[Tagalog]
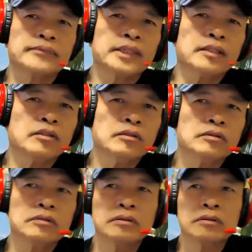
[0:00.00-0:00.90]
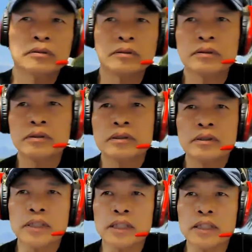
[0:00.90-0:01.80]
Nako.
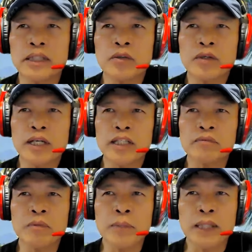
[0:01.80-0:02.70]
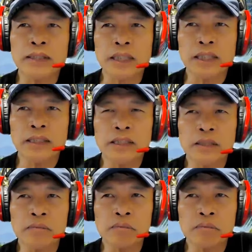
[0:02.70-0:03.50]
Hindi nyo kayang pabagsakin si